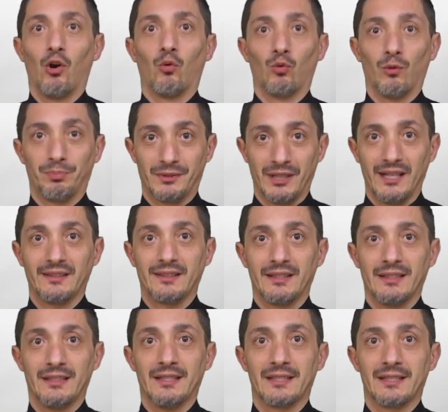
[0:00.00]
وبتعطي
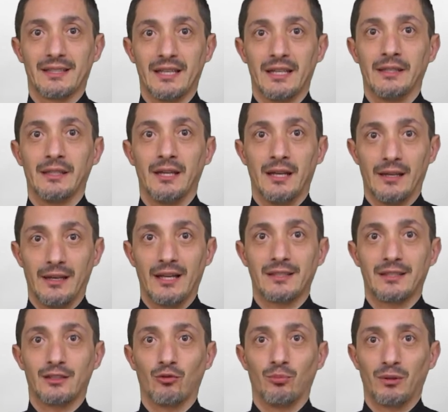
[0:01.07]
للإنسان
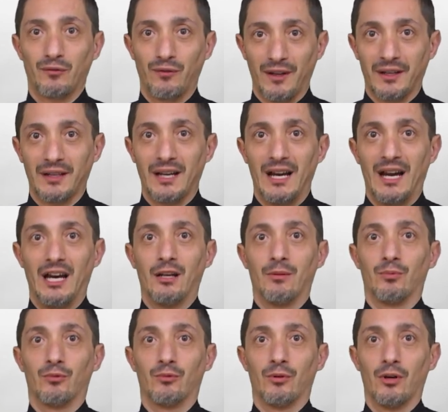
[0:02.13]
لذة وبتفرح
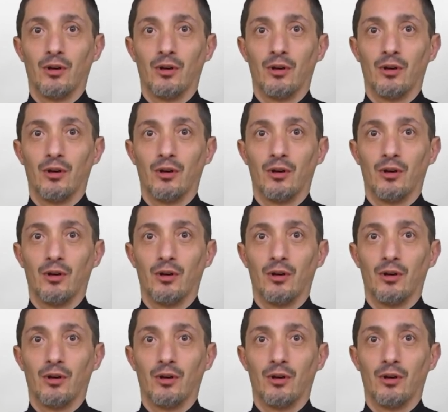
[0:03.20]
قلبه